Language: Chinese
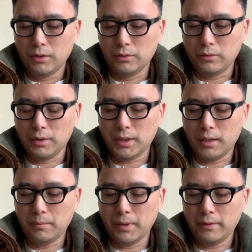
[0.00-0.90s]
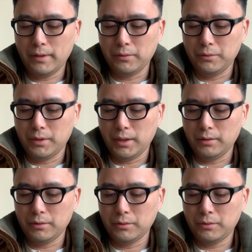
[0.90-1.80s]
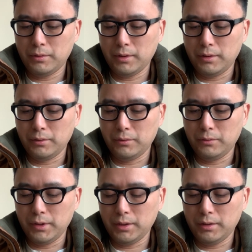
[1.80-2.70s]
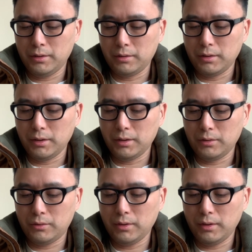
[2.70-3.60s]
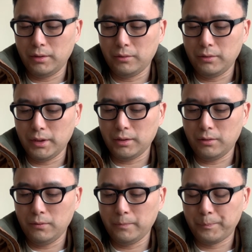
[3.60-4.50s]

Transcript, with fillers: 所杀八万余人，血流银血流银沟，